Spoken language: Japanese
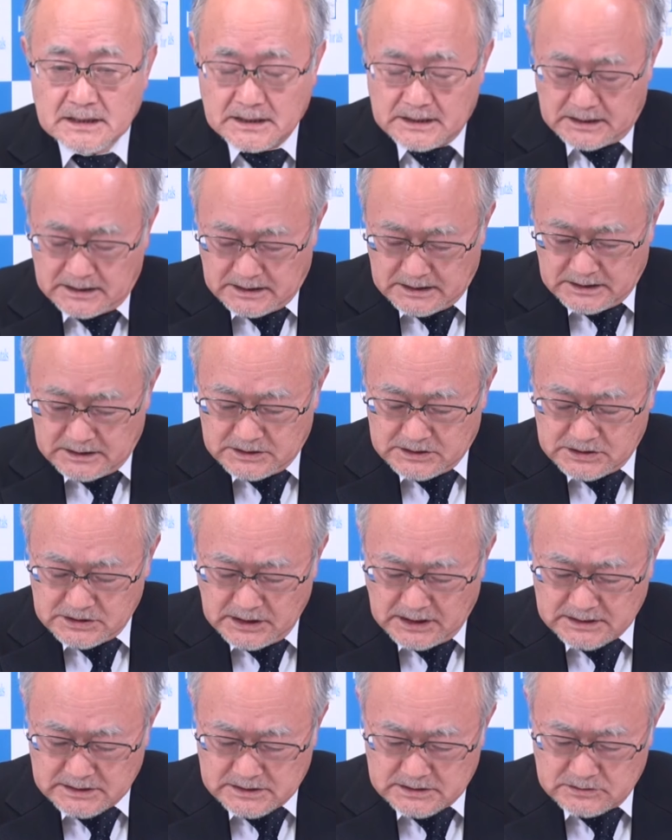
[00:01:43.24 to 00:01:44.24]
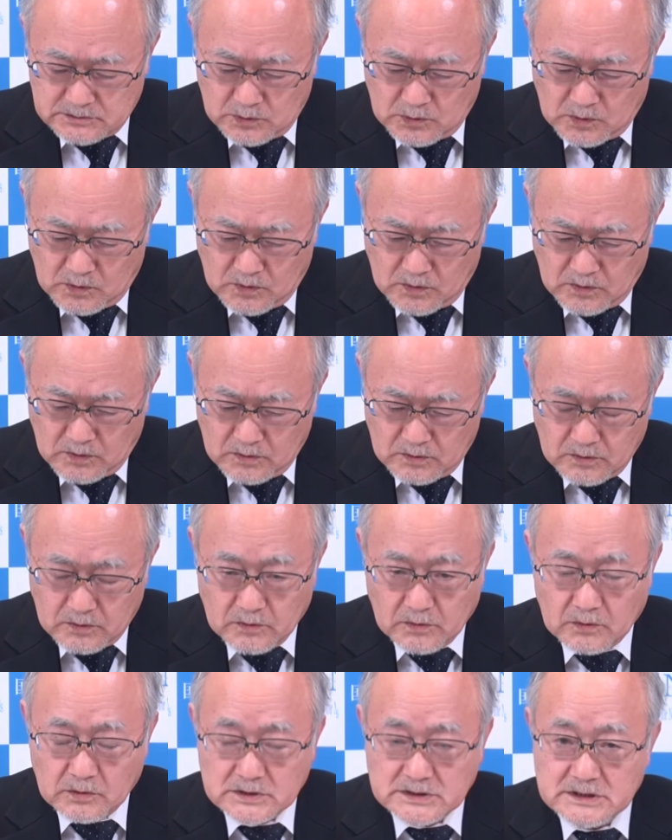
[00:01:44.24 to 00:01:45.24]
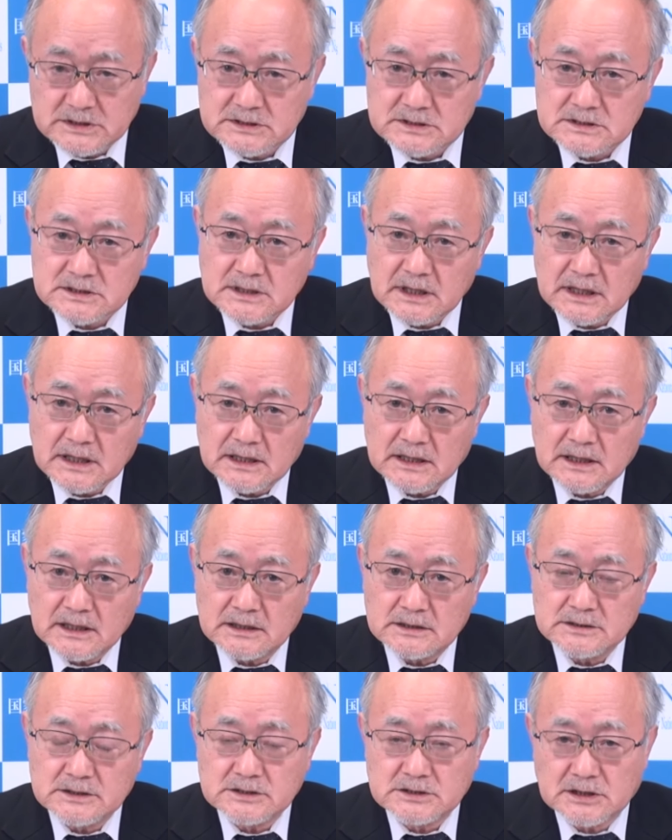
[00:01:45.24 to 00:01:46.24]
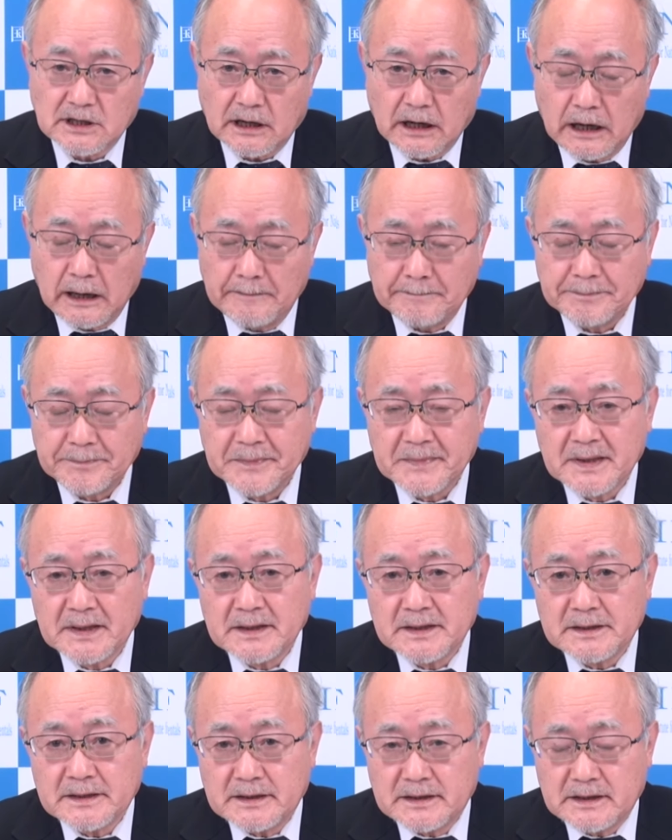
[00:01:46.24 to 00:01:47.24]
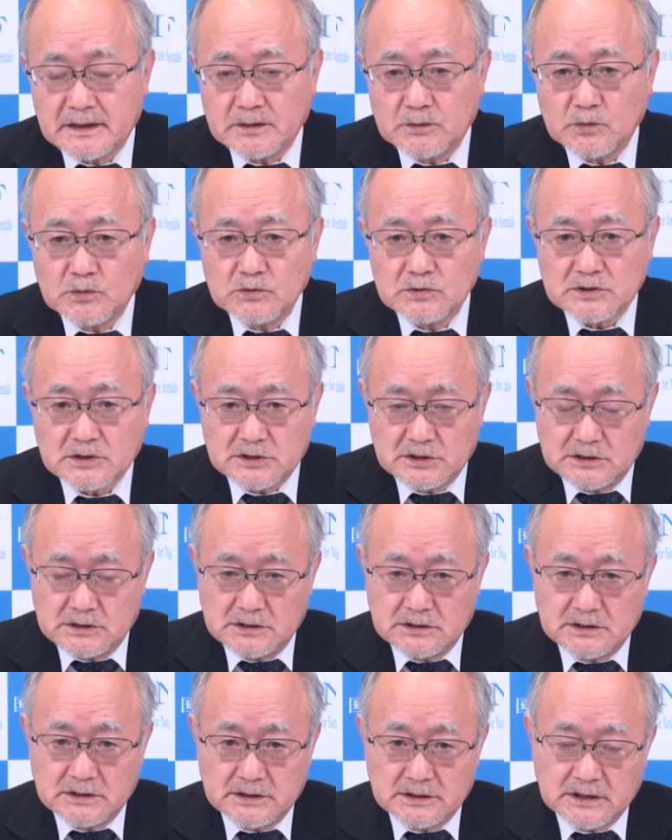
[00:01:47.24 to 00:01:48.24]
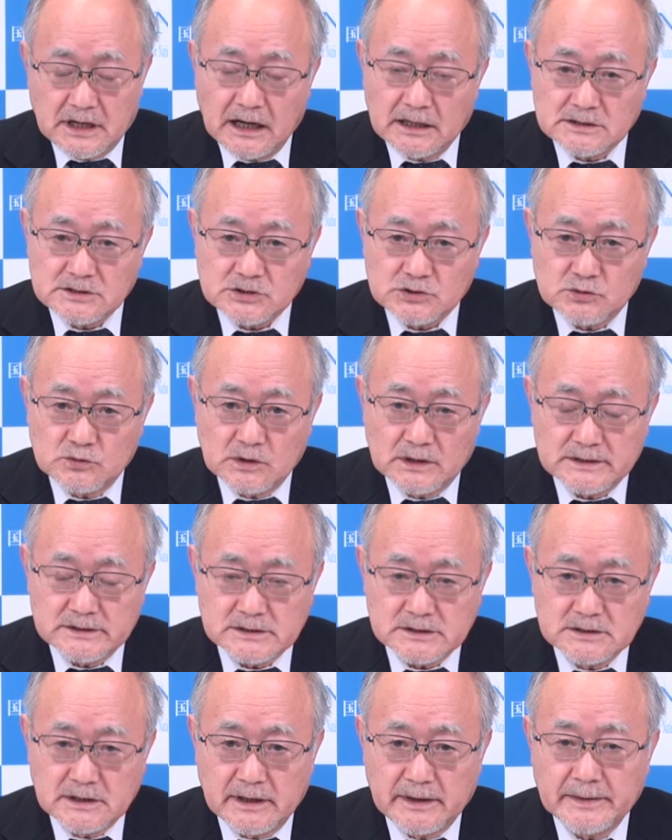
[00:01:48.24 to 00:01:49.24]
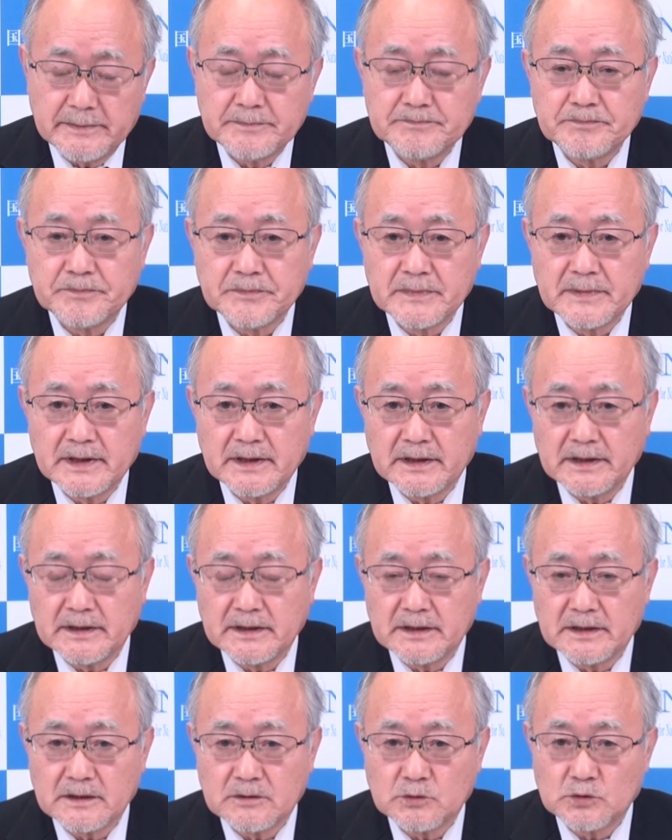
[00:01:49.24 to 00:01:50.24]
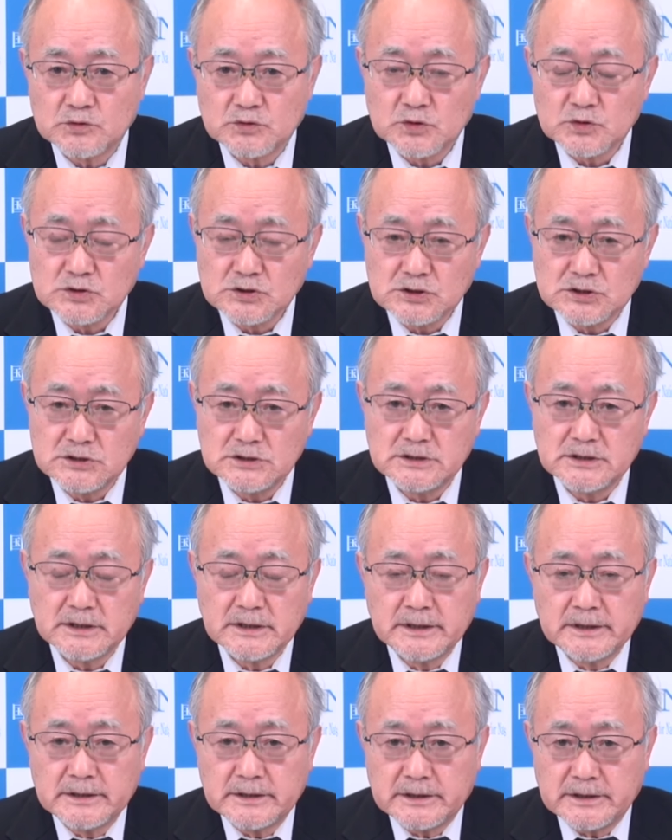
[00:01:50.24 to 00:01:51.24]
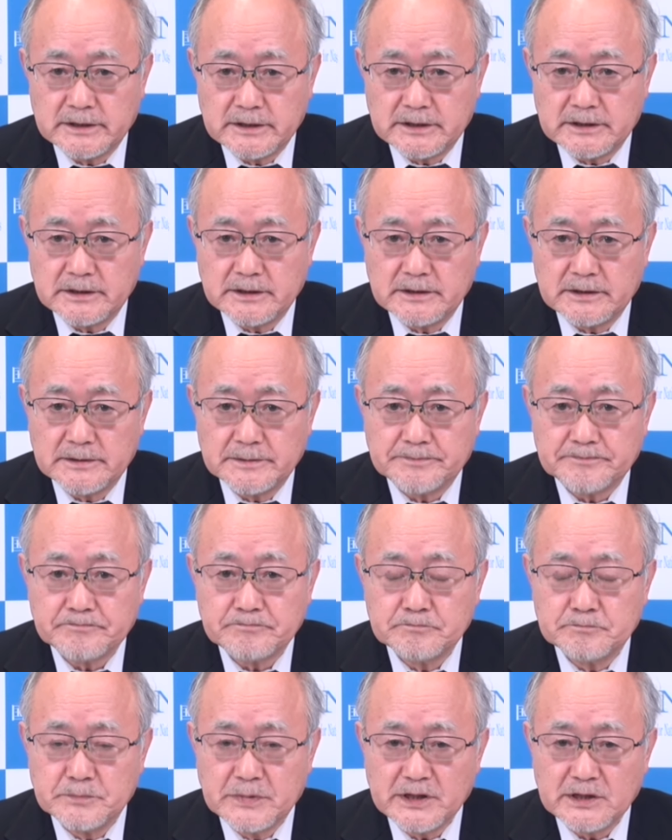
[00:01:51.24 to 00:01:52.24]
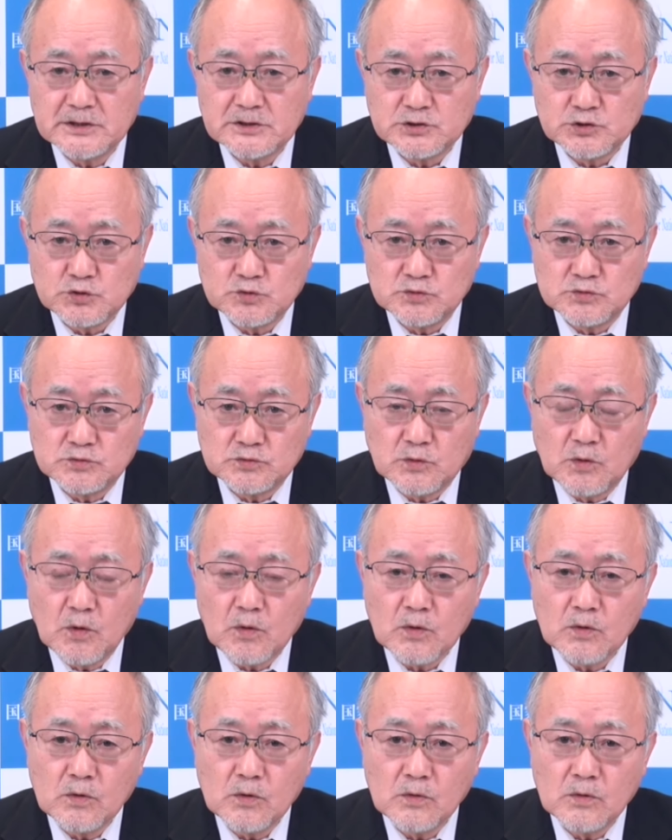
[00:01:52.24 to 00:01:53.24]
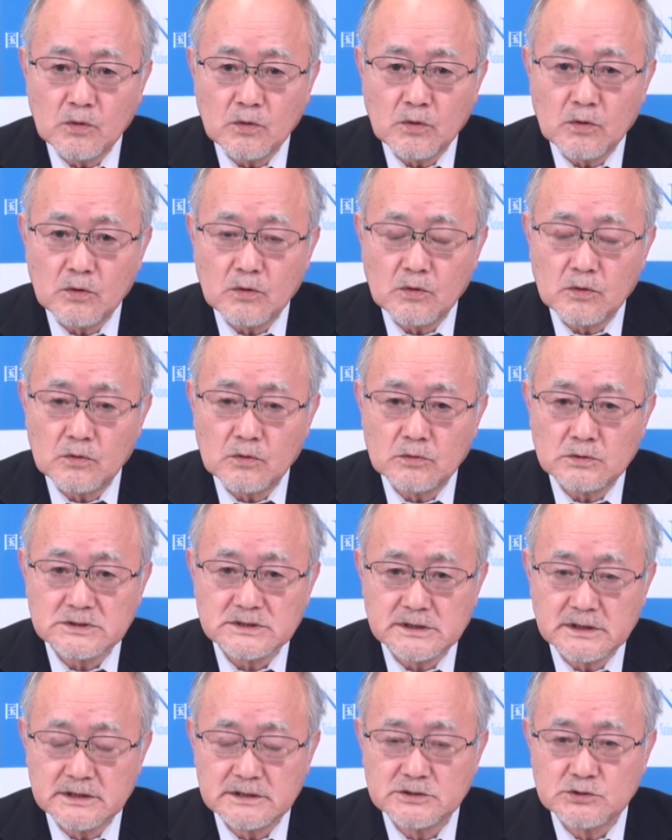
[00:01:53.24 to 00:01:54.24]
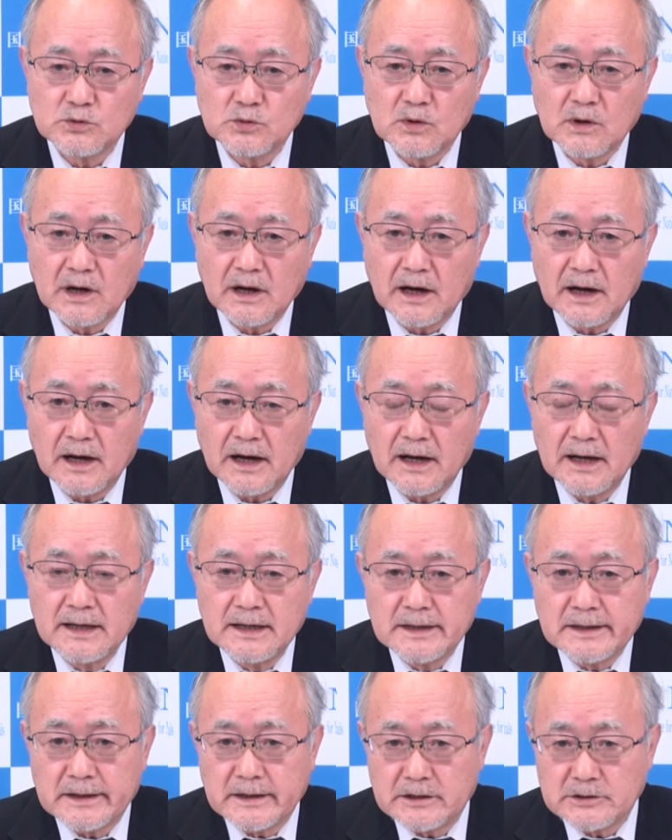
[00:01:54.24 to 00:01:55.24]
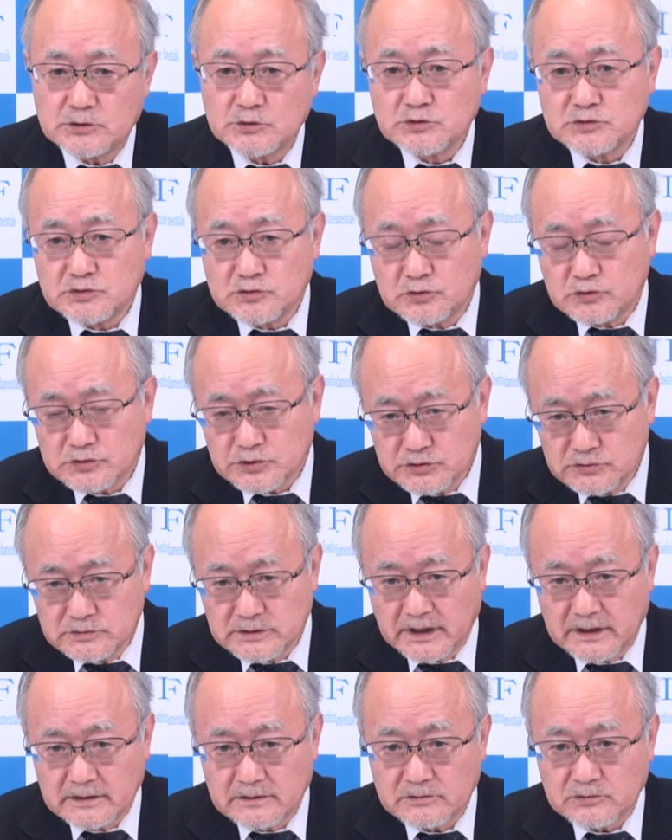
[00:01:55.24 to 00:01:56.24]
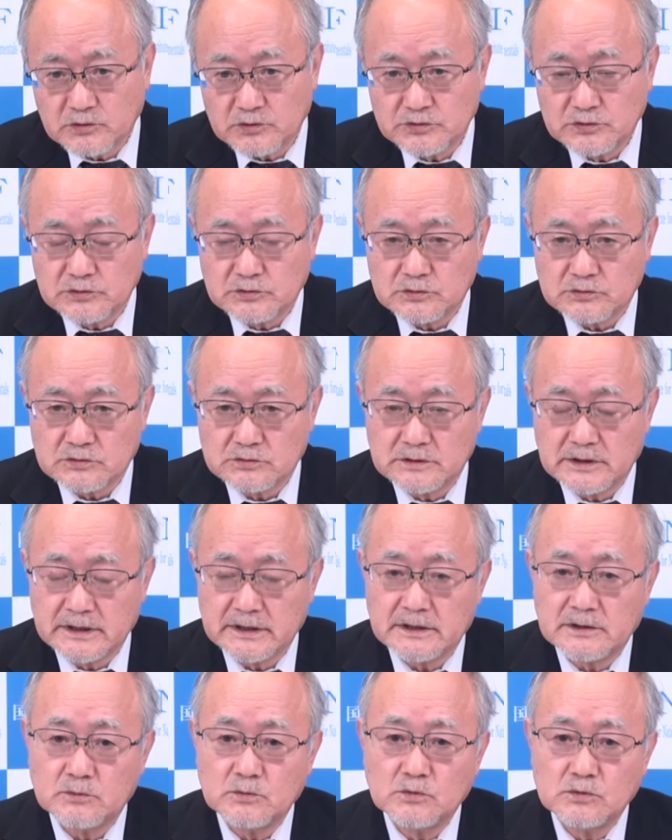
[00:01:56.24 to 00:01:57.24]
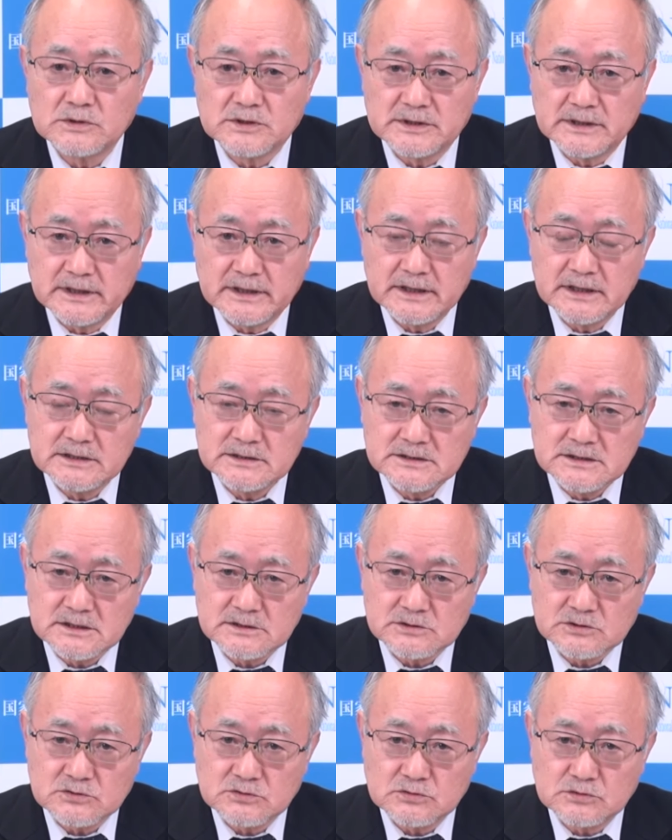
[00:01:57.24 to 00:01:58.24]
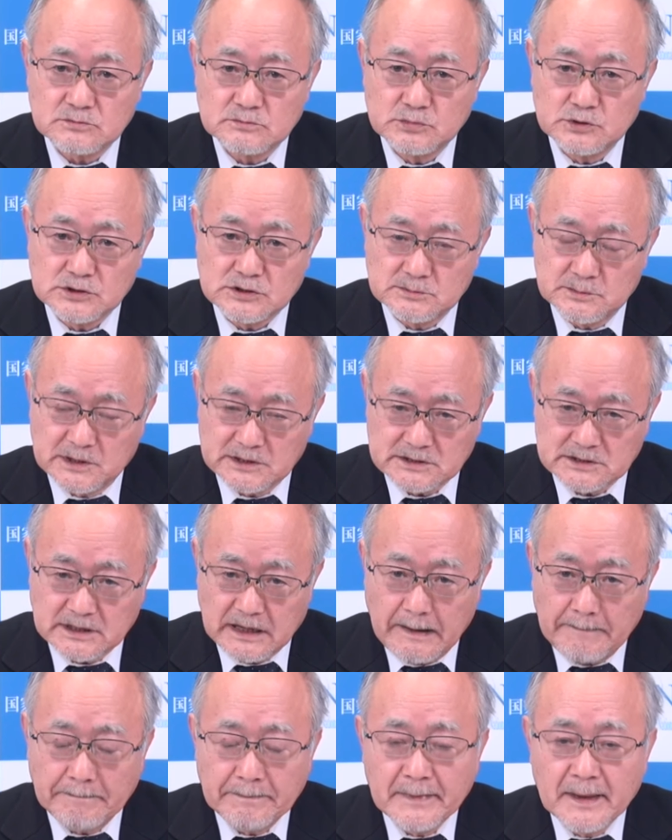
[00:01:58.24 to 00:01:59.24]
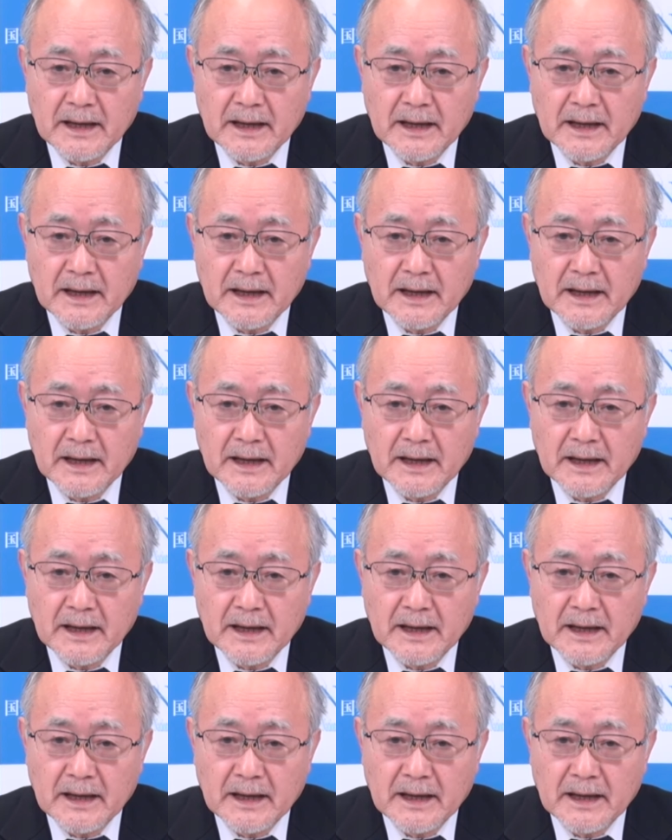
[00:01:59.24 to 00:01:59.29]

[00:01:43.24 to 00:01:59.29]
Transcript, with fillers: 1月の5日でしたか王毅外相がですね今年米中国交正常化45周年ということで大きな演説をぶちました。